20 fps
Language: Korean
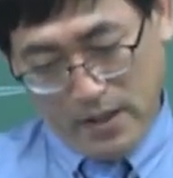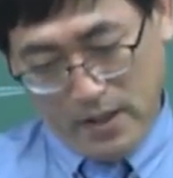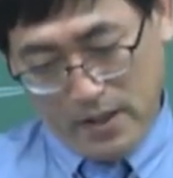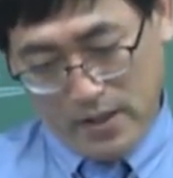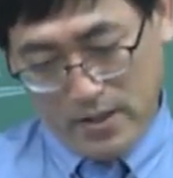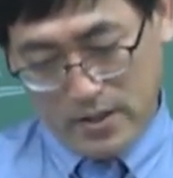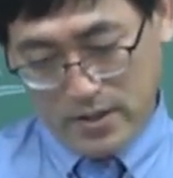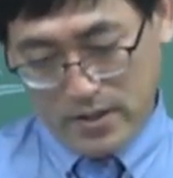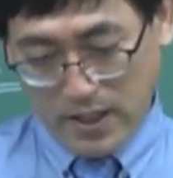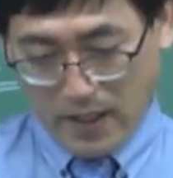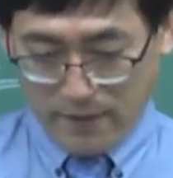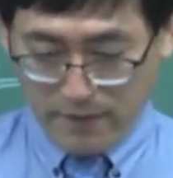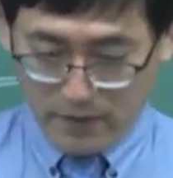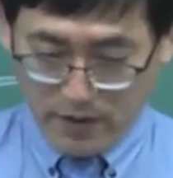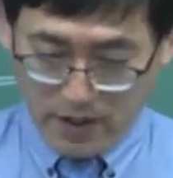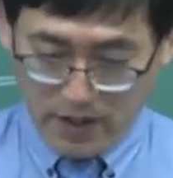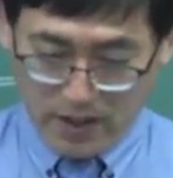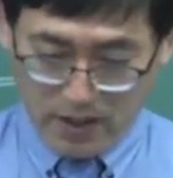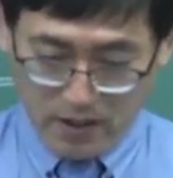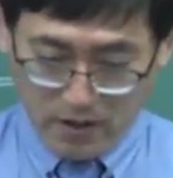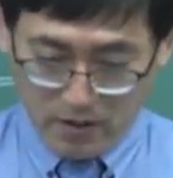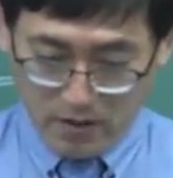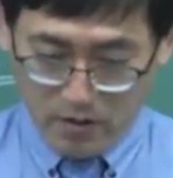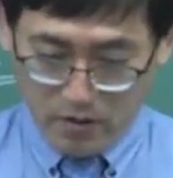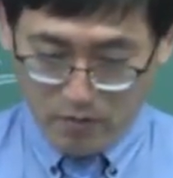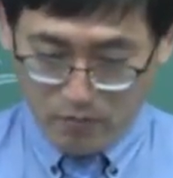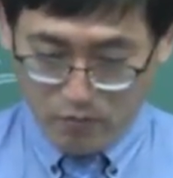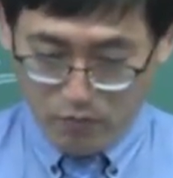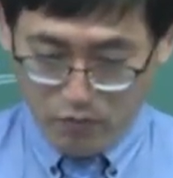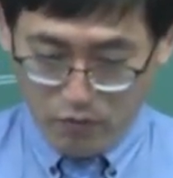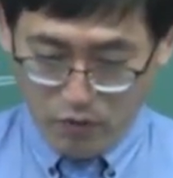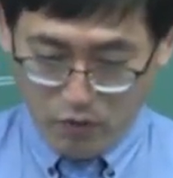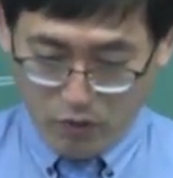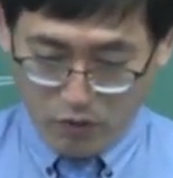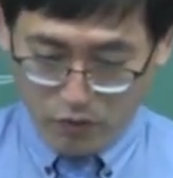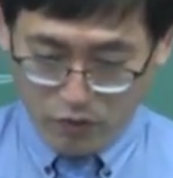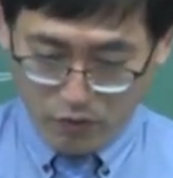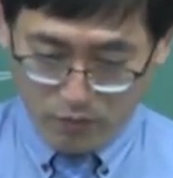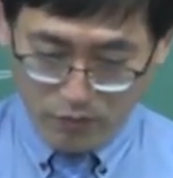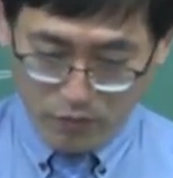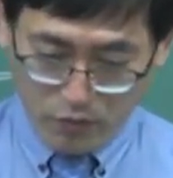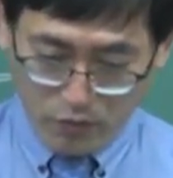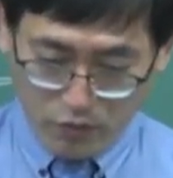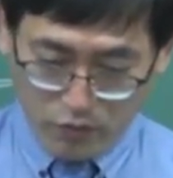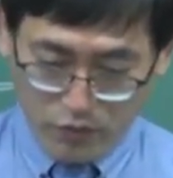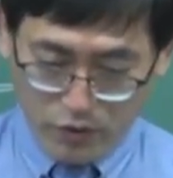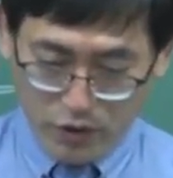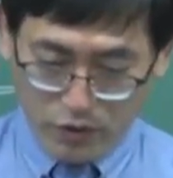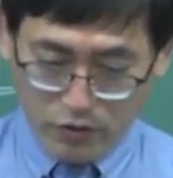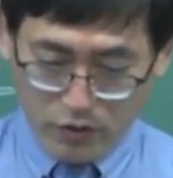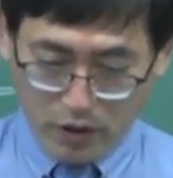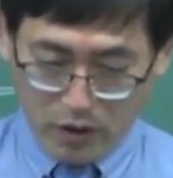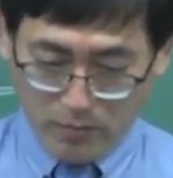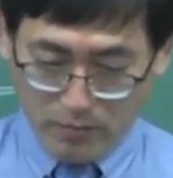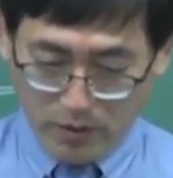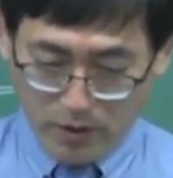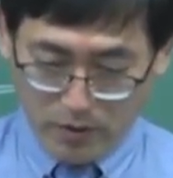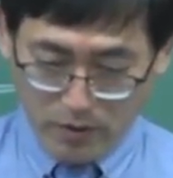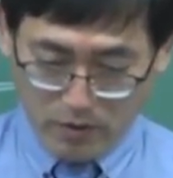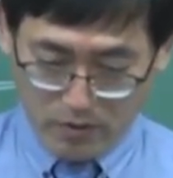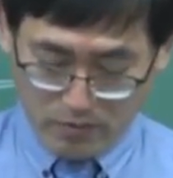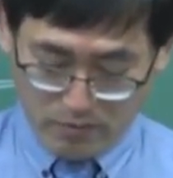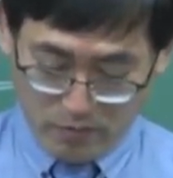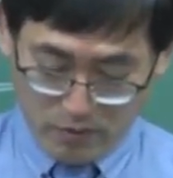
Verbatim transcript: 인산기. 물론 좀 더 구체적으로 하면